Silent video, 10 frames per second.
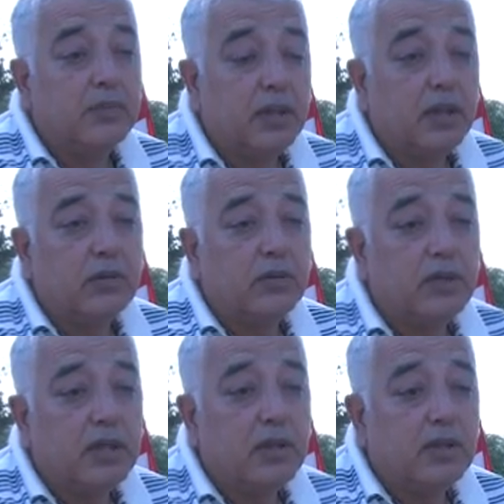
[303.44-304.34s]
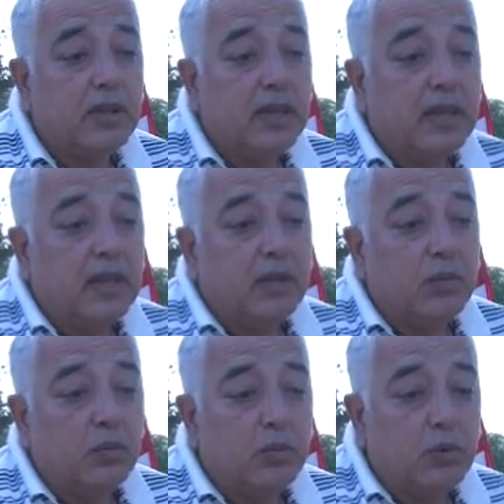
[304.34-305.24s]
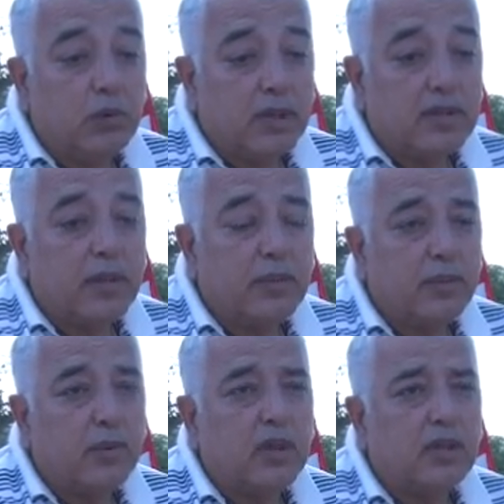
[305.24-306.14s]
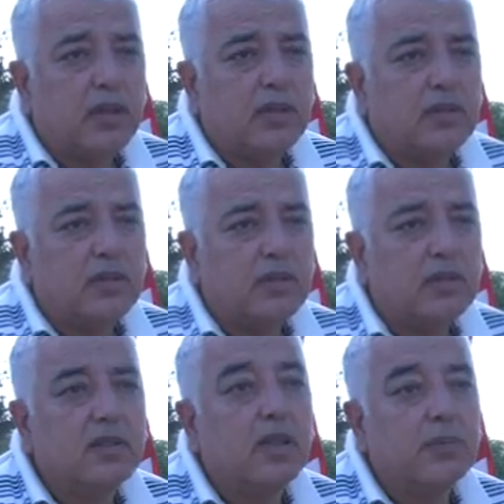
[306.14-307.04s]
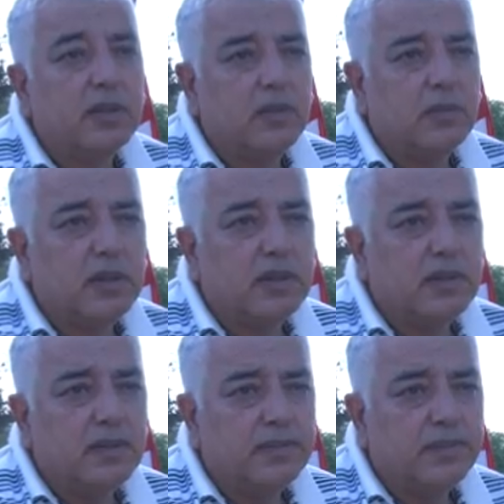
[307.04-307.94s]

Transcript: Bir an önce buna sebep olanların idam edilmesi.